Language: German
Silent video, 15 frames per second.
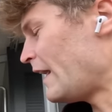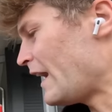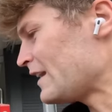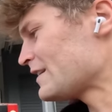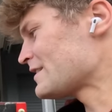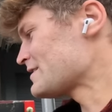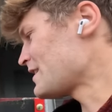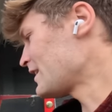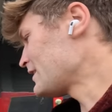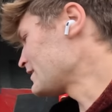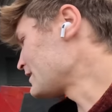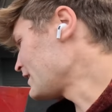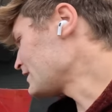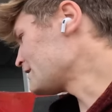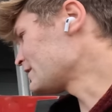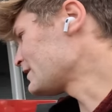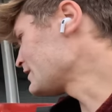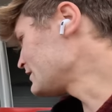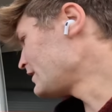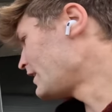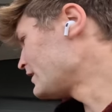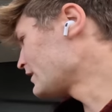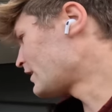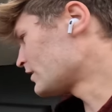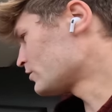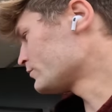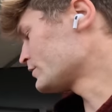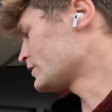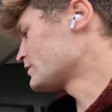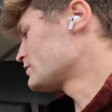Ehrlich gesagt gedacht, ich krieg dir eine
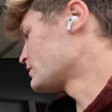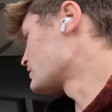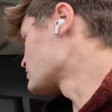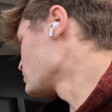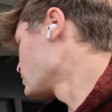Kartoffelkiste da